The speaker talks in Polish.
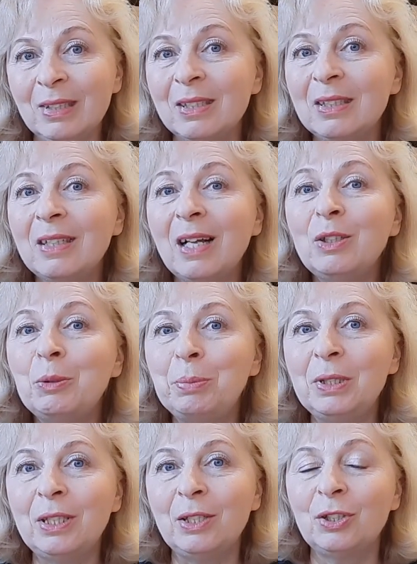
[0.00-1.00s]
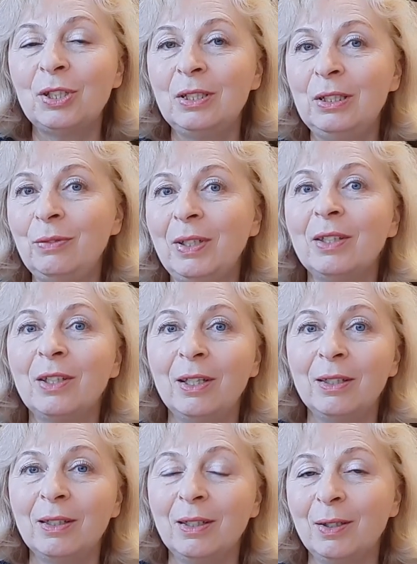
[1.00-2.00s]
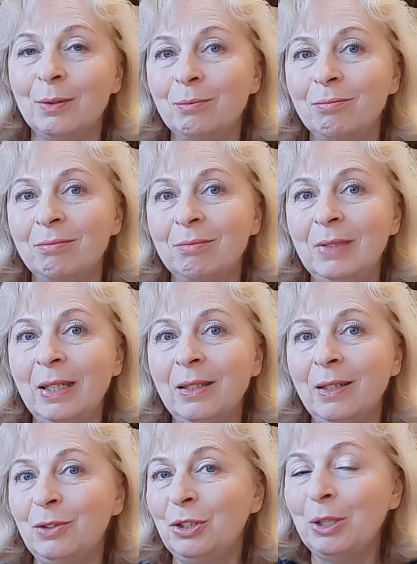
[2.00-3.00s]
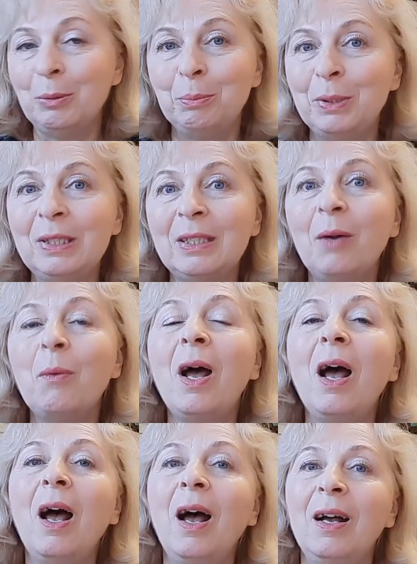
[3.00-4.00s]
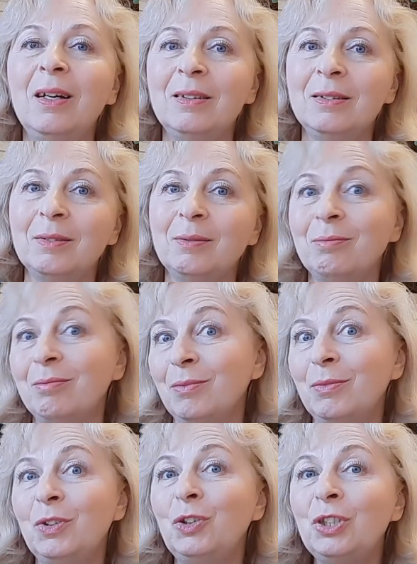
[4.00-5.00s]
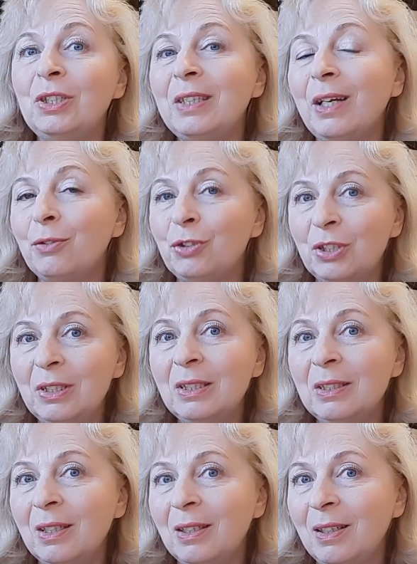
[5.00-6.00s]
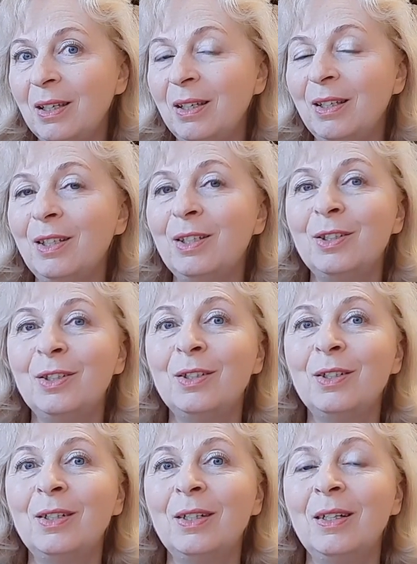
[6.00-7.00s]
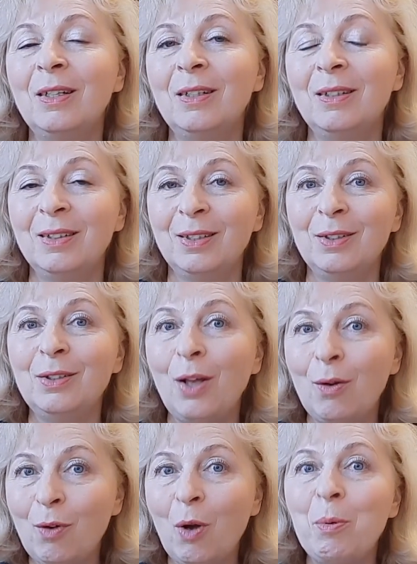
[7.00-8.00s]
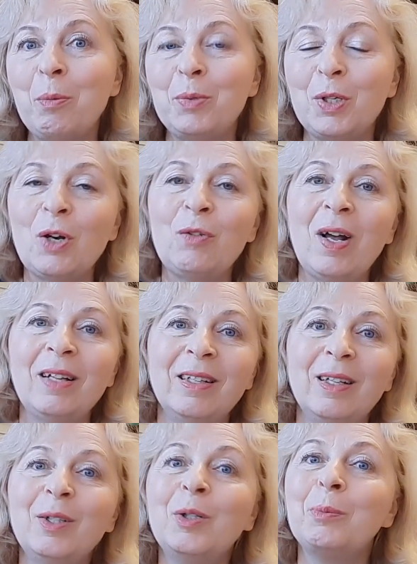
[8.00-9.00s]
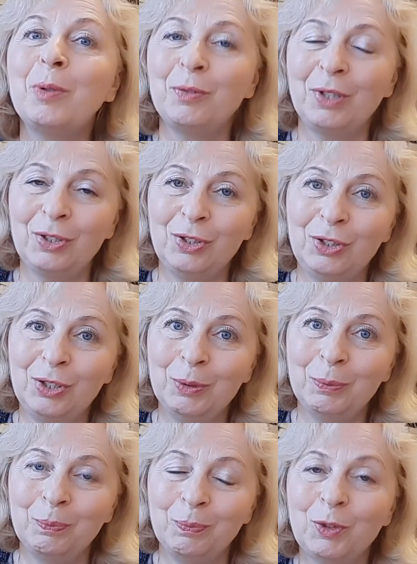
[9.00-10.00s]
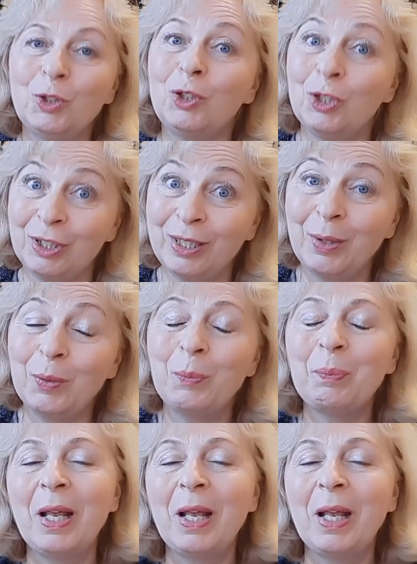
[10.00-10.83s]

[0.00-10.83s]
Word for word: znany pisarz Stephen King tak jak gdzieś tam pisał, e, czyta wszystkie jej nowo opublikowane powieści, czy czytał.